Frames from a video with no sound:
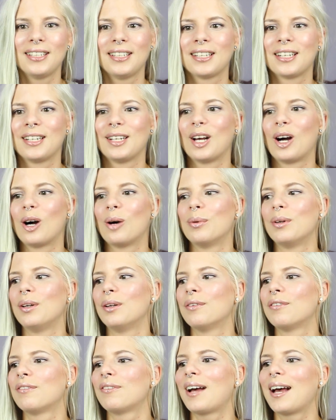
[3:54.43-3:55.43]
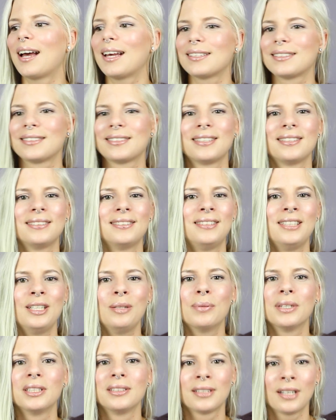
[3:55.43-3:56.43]
ich glaube fast
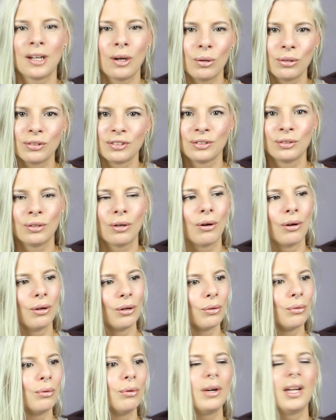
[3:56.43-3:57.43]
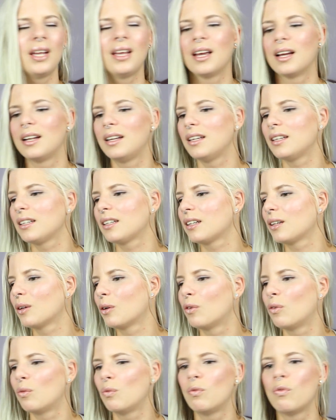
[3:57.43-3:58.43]
7000 Euro, ehrlich,
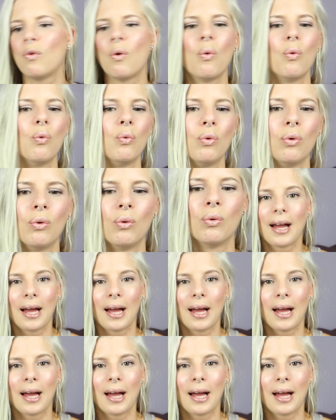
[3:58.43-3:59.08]
wow.